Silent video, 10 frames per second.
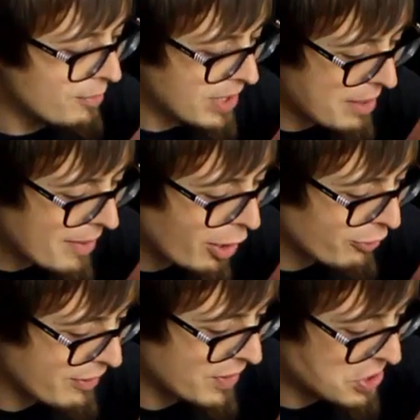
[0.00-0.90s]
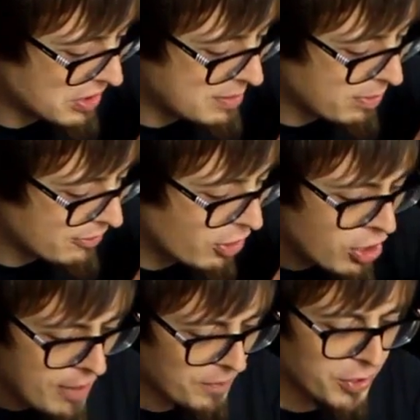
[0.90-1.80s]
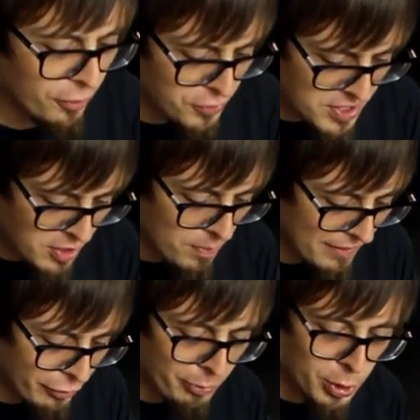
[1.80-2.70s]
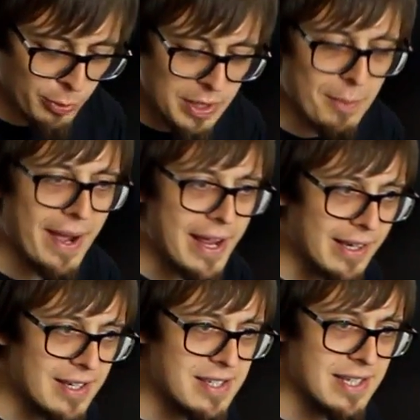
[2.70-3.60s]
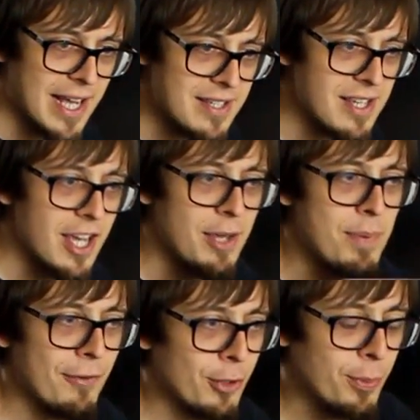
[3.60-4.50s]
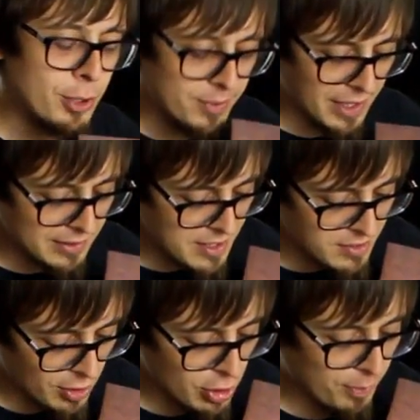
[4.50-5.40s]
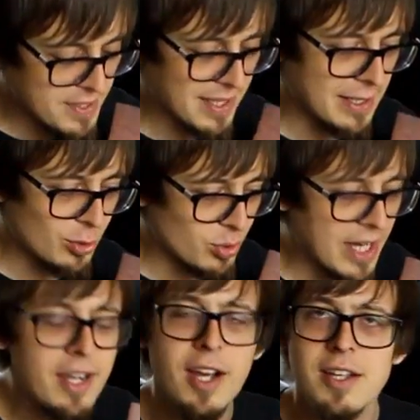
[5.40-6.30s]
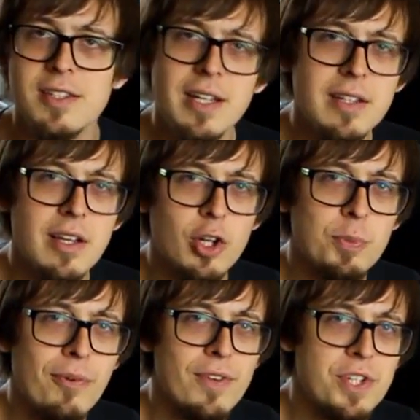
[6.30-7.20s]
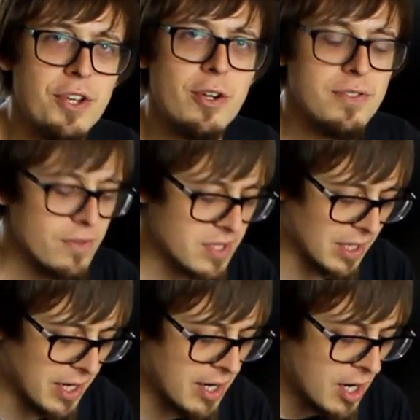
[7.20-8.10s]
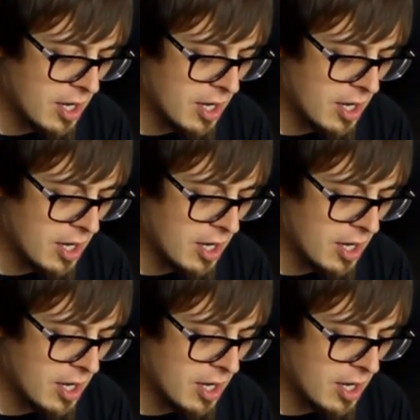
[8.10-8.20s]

primalowy właśnie typowo i to wszystko prawdopodobnie ma jakiś sens i prawdopodobnie na tej stronie opisanej tutaj znajdę odpowiedzi i rozwiązanie.